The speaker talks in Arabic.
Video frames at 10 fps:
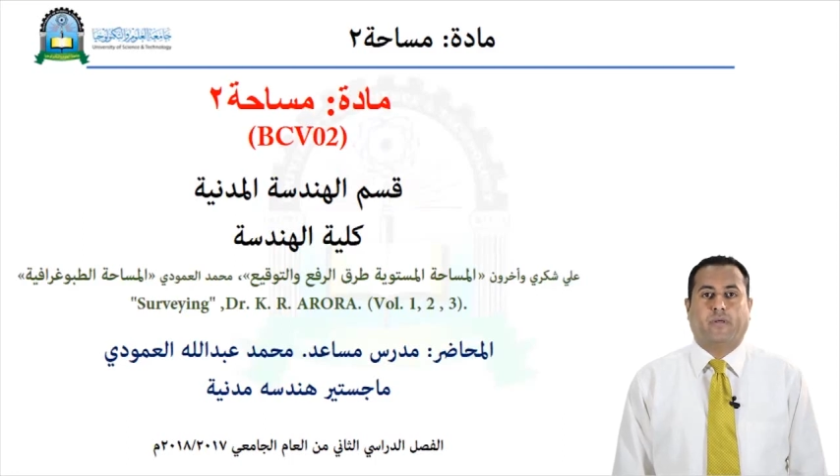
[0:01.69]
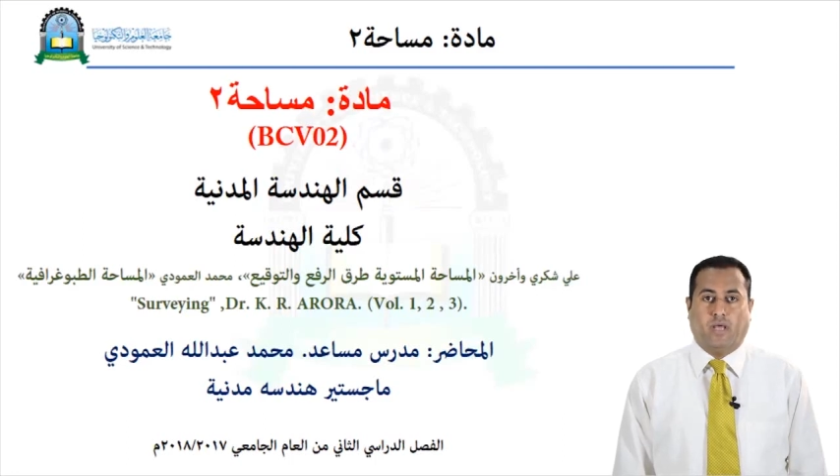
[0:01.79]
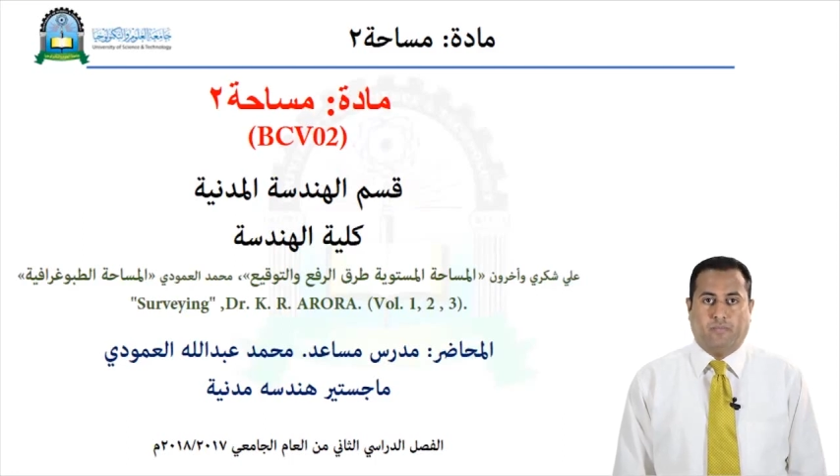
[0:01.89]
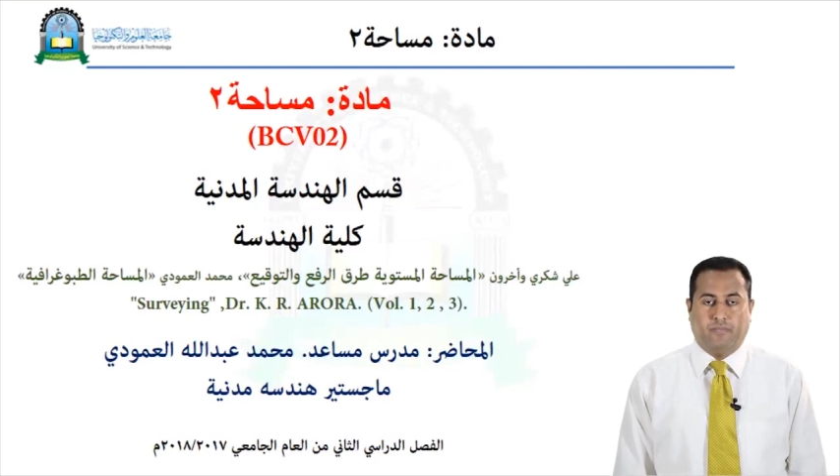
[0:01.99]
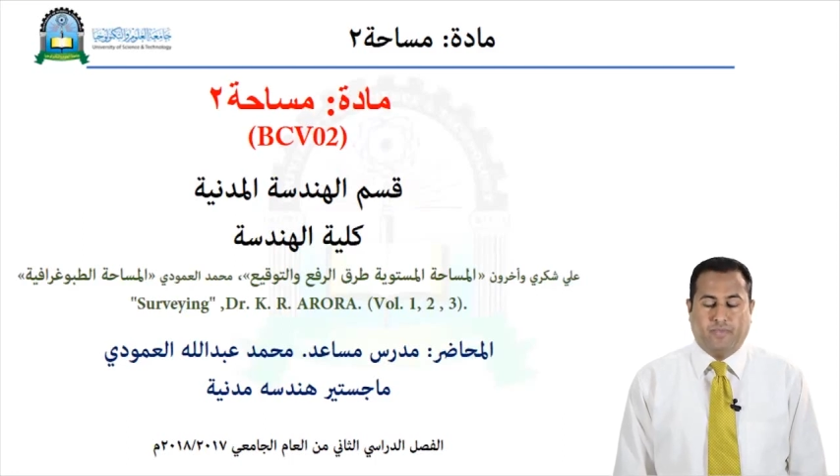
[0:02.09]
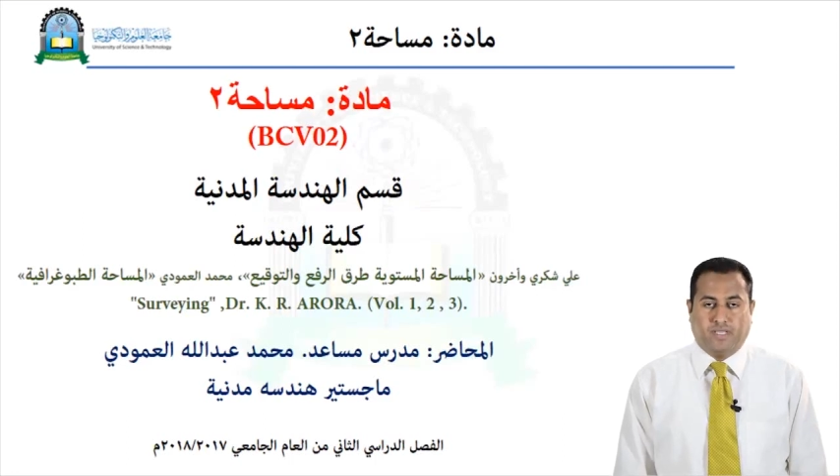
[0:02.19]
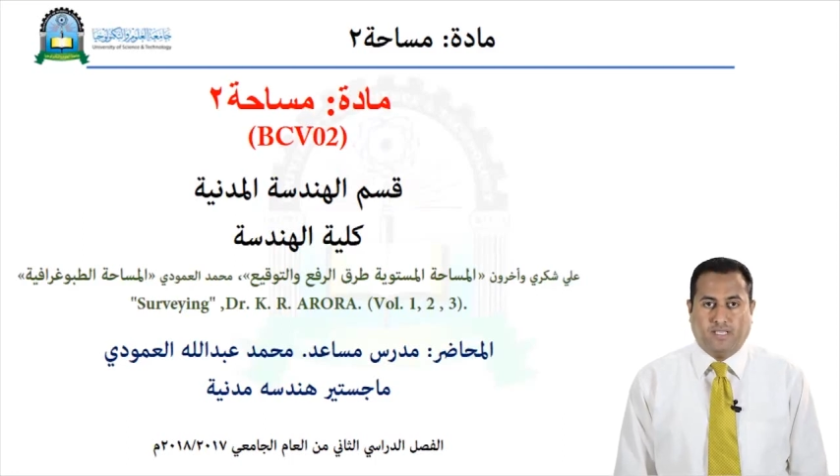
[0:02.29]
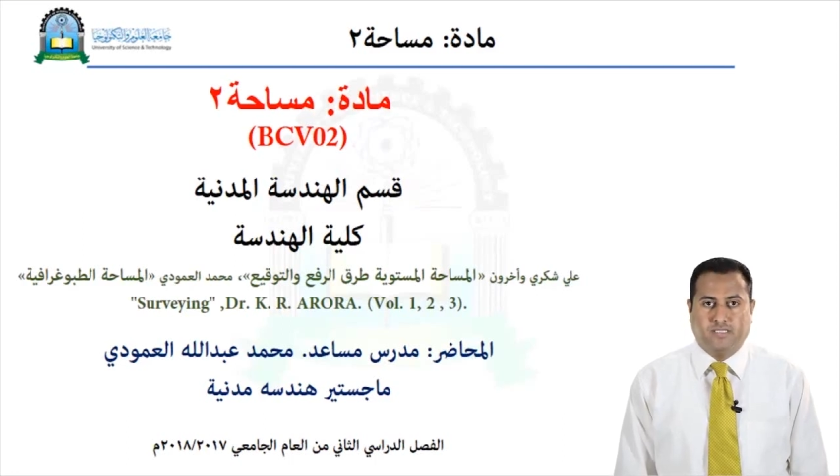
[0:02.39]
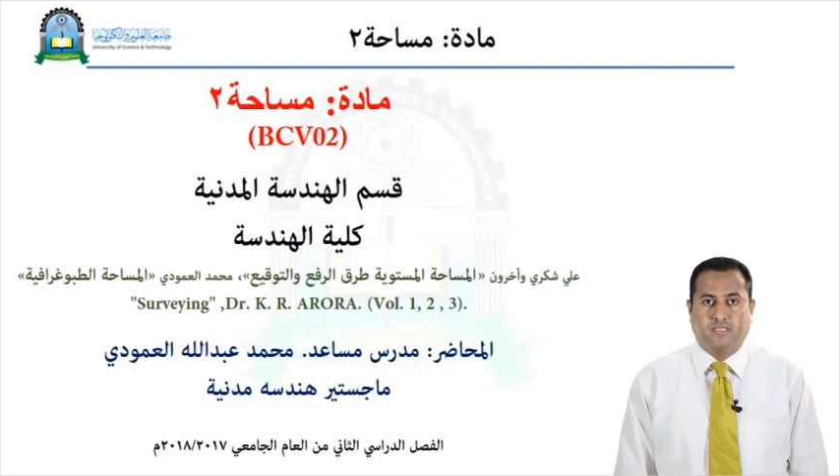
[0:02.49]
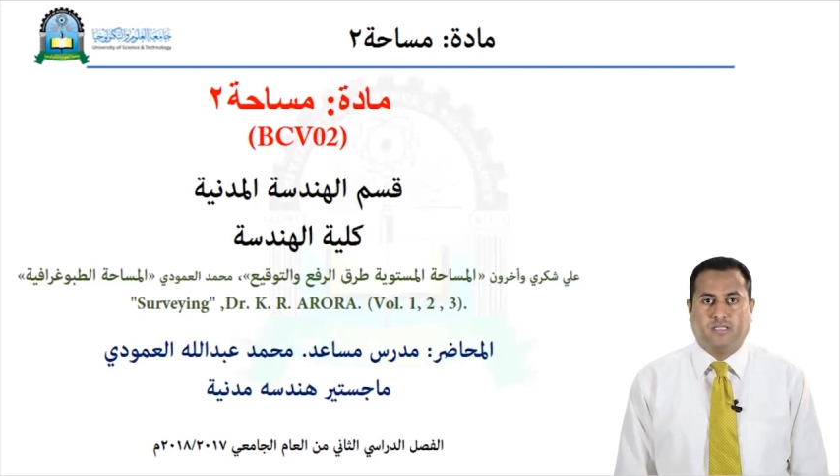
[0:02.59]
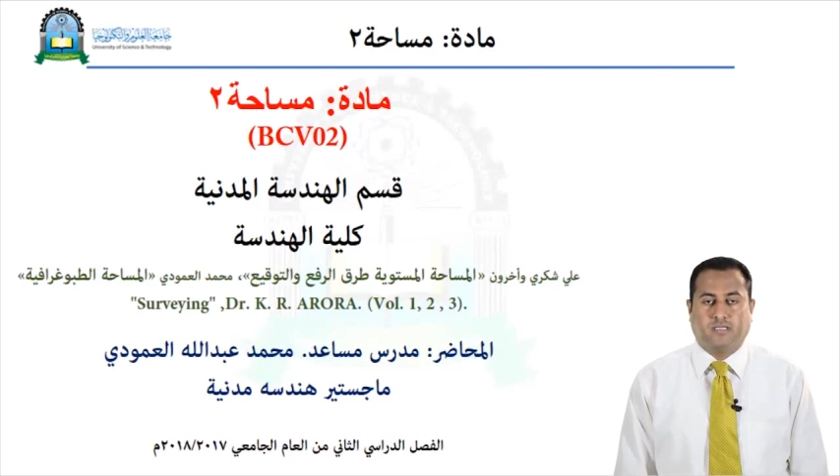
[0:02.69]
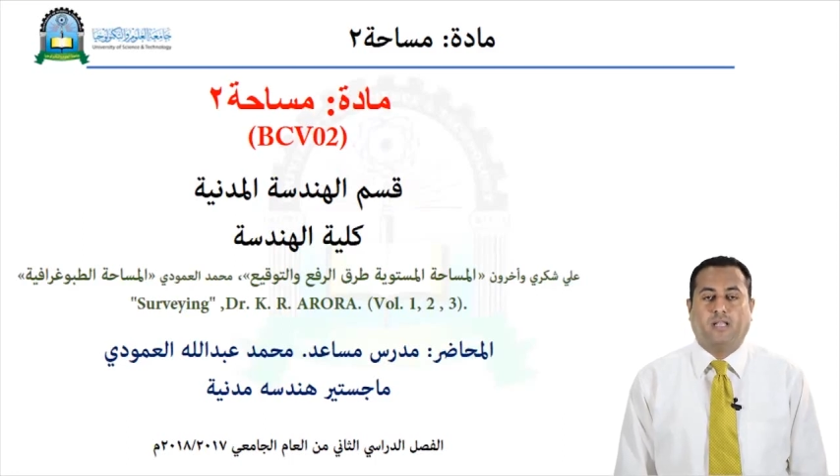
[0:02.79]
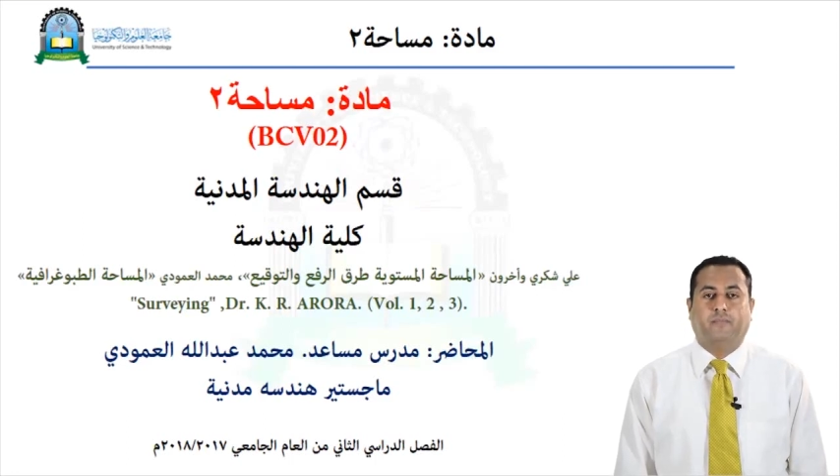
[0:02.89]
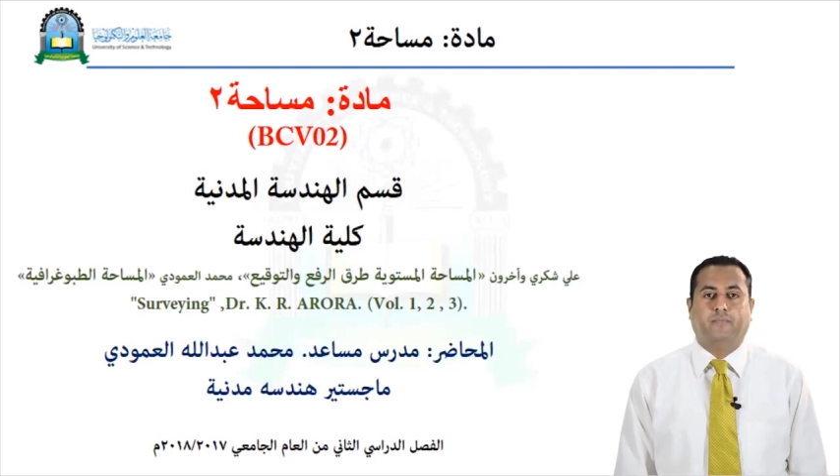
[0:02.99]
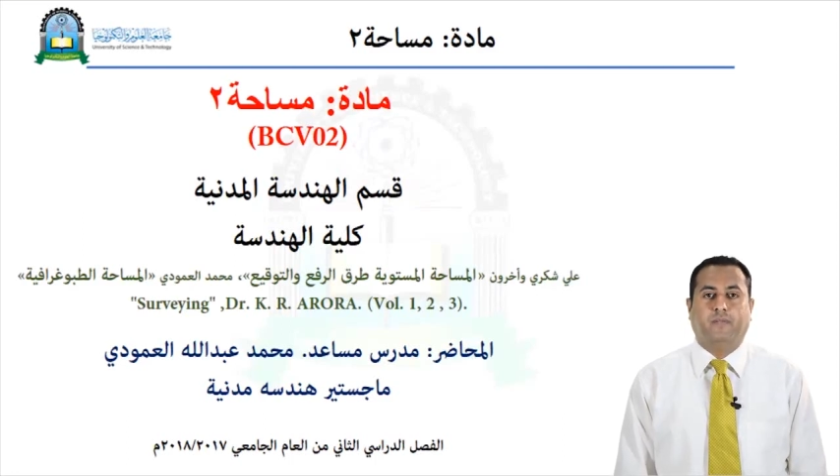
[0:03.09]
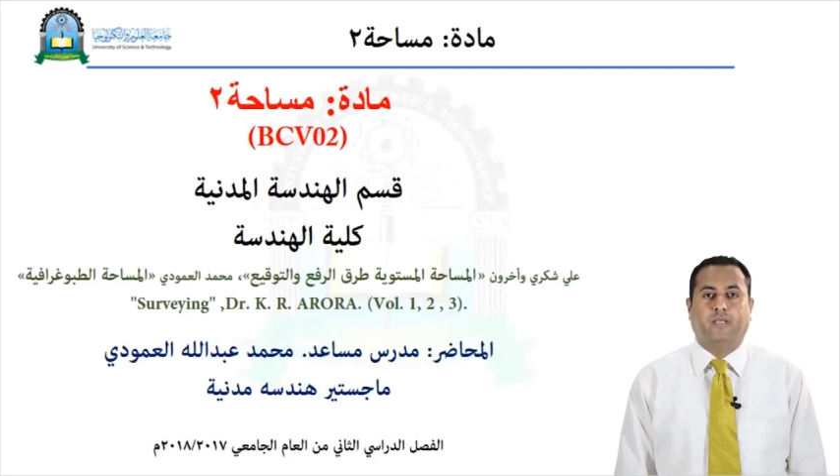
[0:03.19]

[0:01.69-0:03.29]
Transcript: مرحبا بك عزيزي الطالب